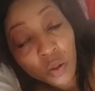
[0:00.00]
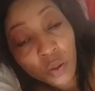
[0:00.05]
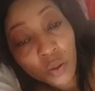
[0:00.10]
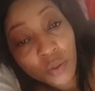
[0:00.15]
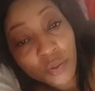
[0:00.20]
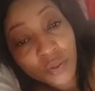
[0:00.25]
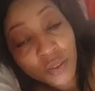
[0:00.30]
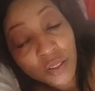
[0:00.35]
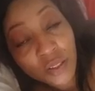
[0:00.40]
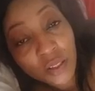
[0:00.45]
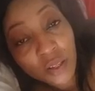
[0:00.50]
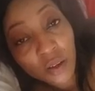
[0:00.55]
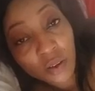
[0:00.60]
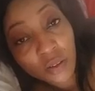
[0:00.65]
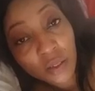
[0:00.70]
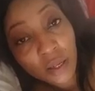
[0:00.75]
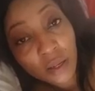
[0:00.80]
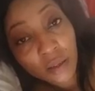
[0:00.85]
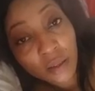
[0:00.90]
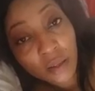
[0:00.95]
revenir
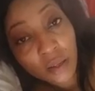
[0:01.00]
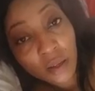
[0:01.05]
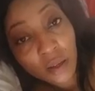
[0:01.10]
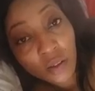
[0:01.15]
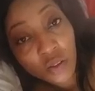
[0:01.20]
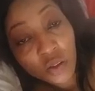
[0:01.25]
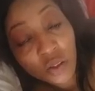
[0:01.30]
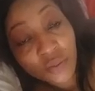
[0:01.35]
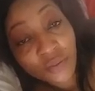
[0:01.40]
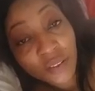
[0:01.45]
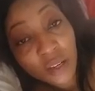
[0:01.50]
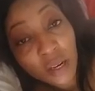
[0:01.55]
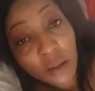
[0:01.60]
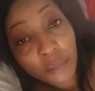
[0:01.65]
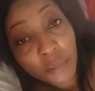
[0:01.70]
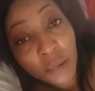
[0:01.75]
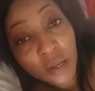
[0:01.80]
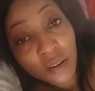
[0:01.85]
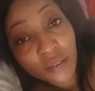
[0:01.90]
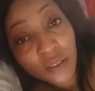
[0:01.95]
en arrière. J'ai fait la
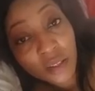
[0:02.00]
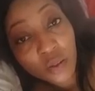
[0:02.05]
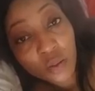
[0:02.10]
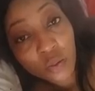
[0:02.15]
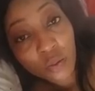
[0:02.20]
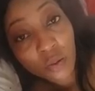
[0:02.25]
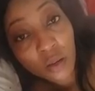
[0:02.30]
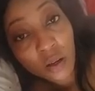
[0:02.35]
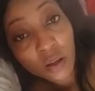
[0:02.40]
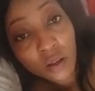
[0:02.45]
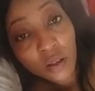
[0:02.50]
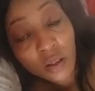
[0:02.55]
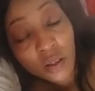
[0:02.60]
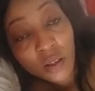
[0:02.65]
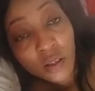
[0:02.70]
paix avec toi.